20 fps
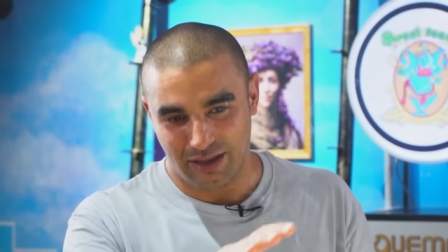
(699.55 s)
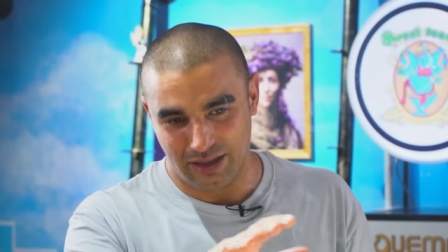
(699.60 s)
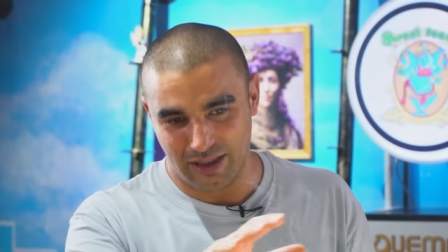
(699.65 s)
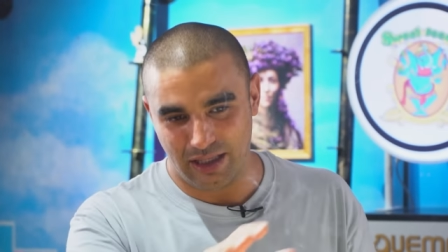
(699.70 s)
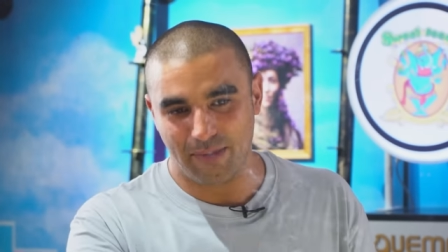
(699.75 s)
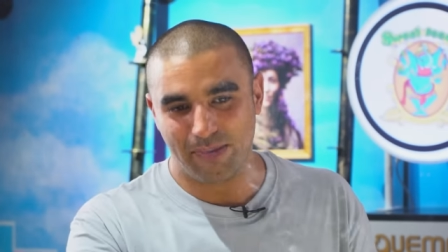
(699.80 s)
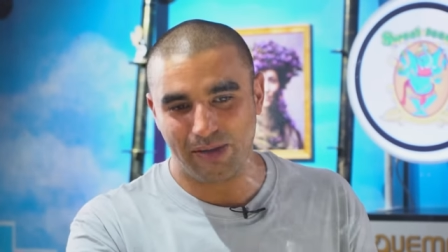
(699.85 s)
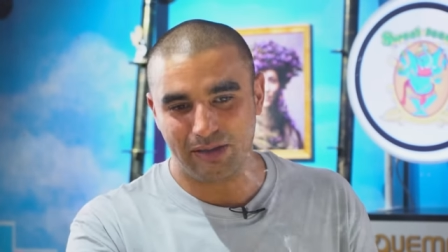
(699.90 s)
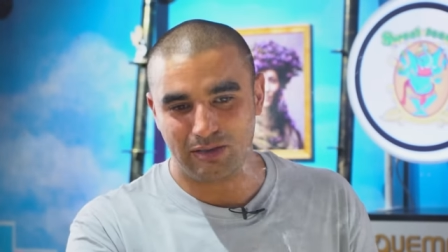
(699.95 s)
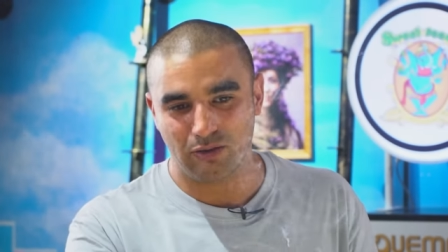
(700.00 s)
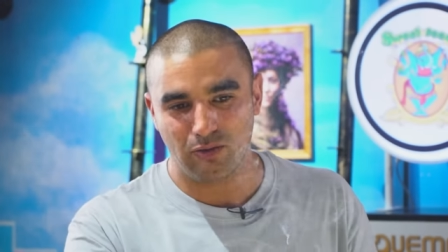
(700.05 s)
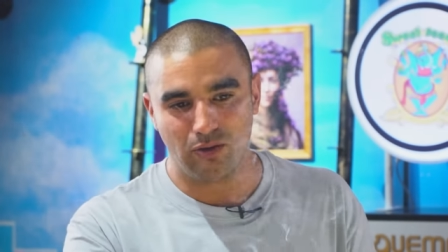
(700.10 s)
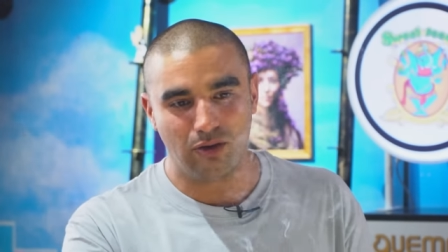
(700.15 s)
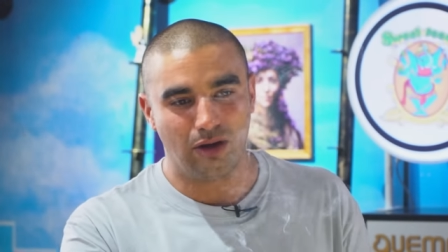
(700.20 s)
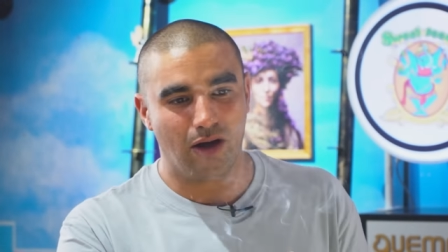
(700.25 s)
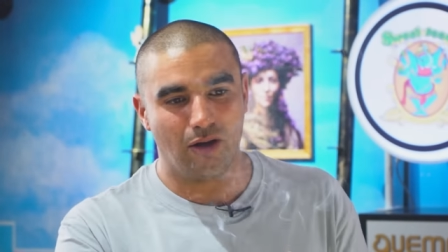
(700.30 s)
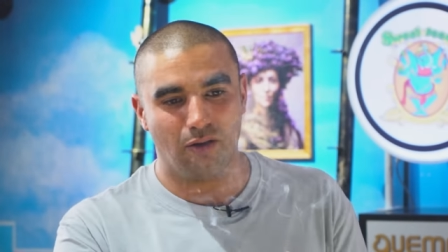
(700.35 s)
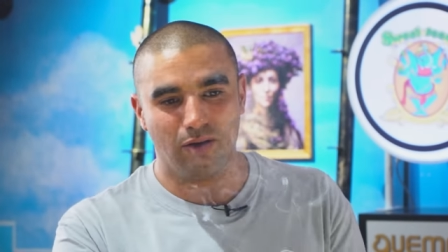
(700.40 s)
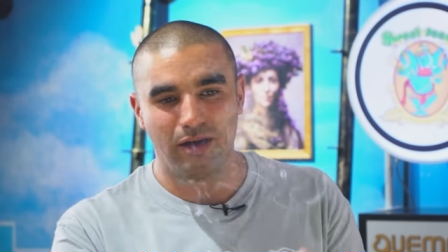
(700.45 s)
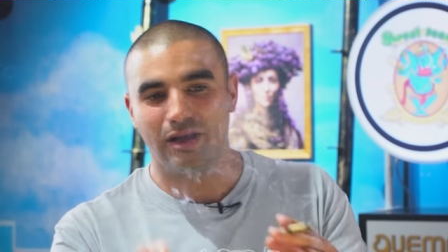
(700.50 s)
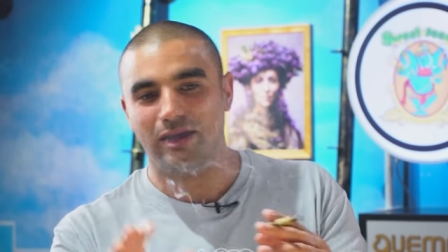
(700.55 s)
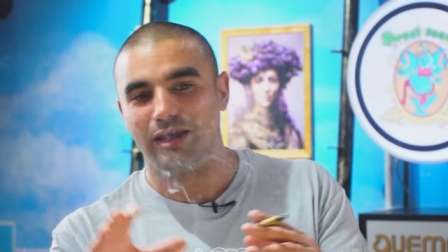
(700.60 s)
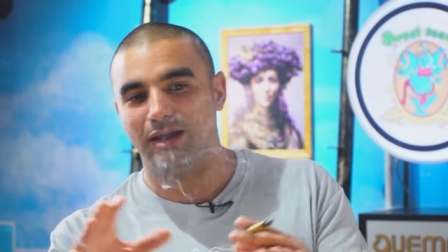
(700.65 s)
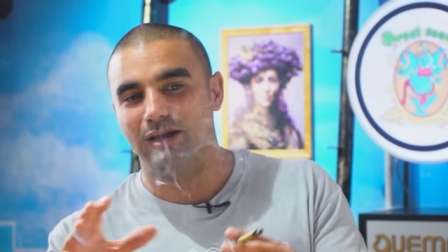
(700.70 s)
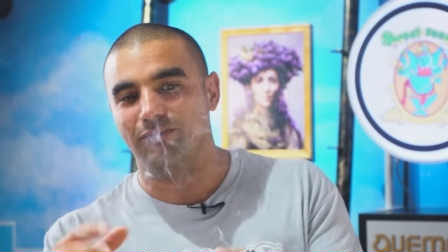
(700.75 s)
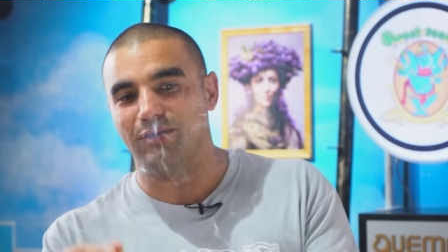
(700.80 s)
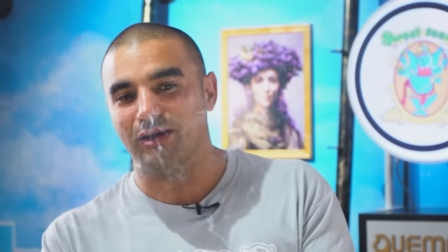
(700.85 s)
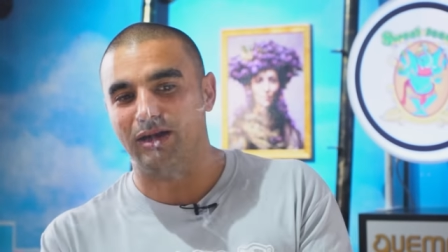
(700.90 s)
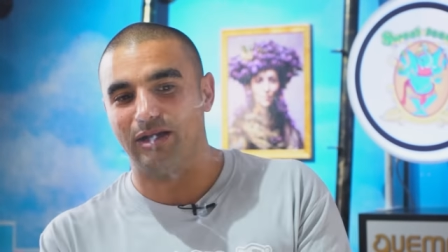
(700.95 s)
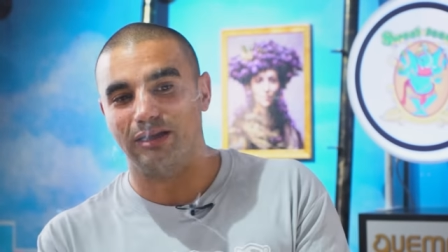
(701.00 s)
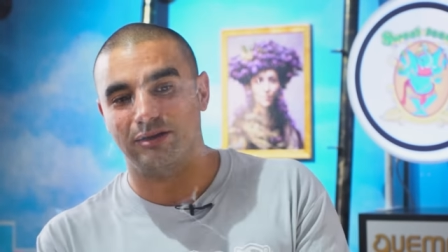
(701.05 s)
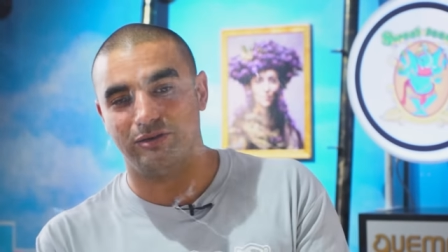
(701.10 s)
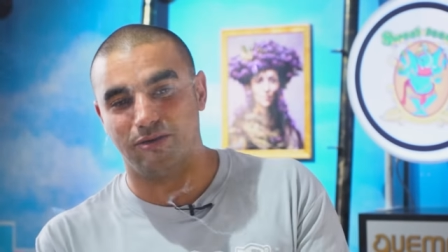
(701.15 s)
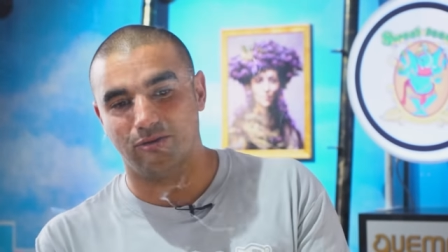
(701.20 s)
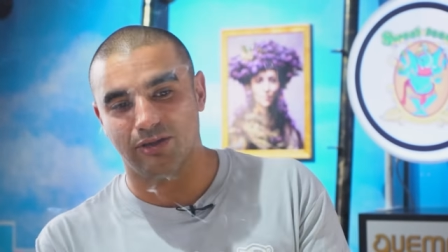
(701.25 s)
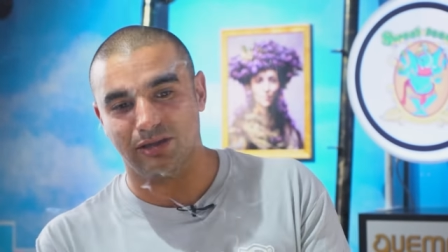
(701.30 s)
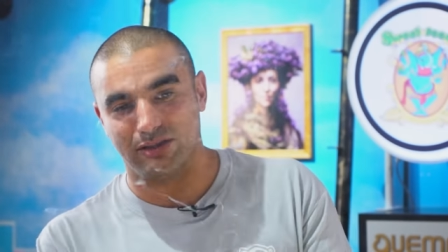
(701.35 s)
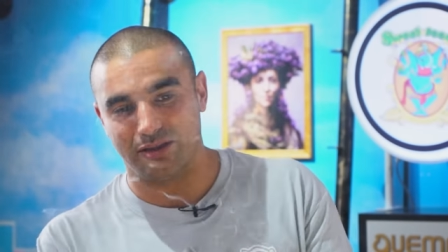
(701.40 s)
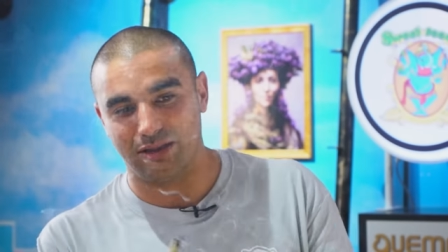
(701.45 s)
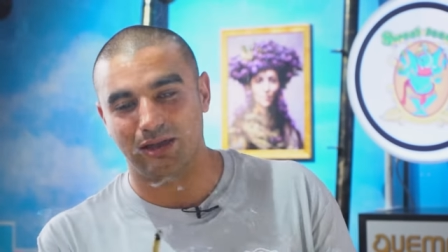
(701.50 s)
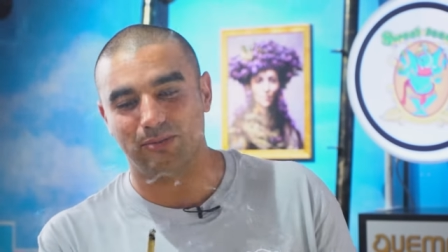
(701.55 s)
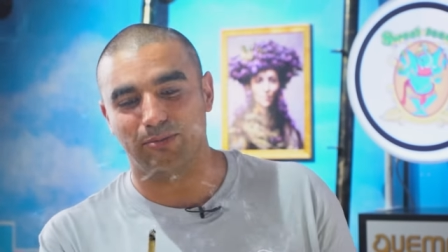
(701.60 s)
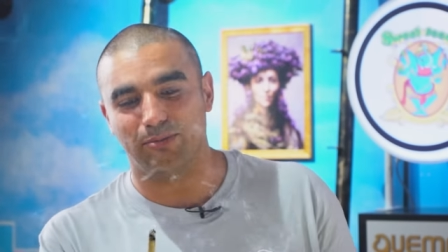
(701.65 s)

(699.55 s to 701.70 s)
ya pasó. Ahora aquí viene lo que sí,